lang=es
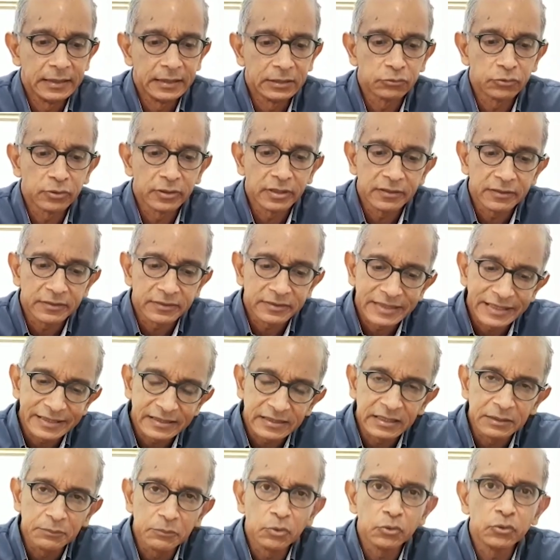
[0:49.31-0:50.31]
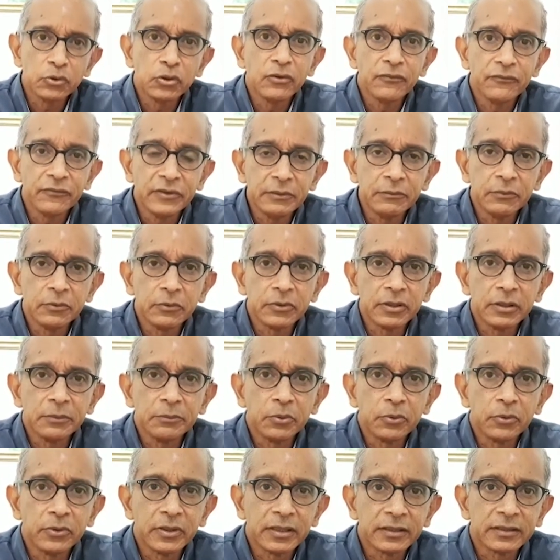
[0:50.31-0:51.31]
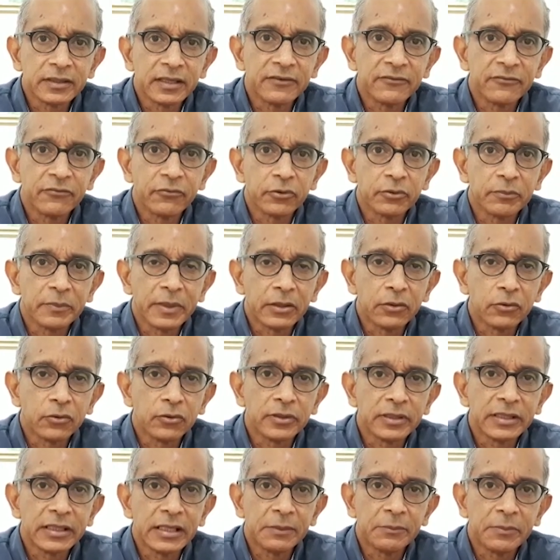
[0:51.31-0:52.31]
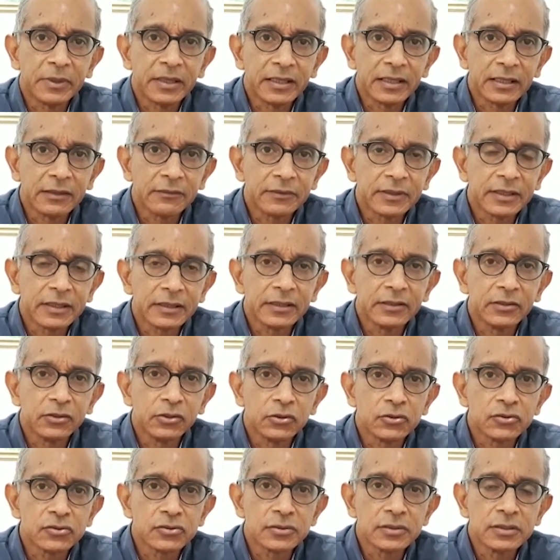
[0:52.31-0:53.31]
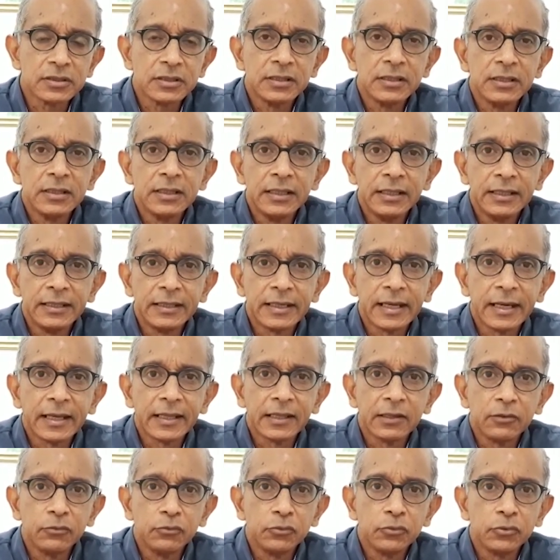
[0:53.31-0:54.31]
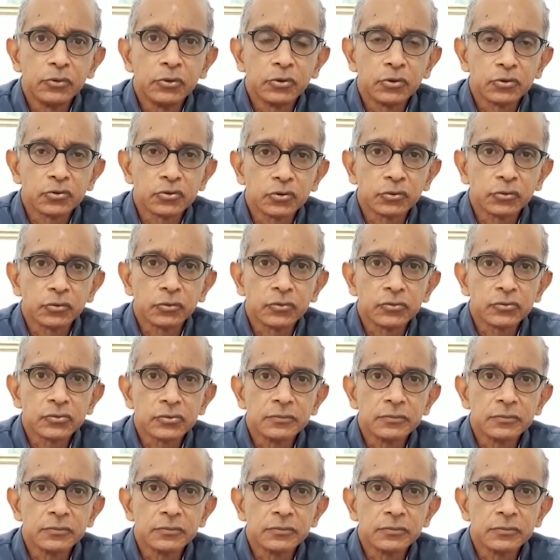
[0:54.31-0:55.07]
Esto es testimonio vivo del poder transformador de la palabra de Dios en cada uno de nosotros.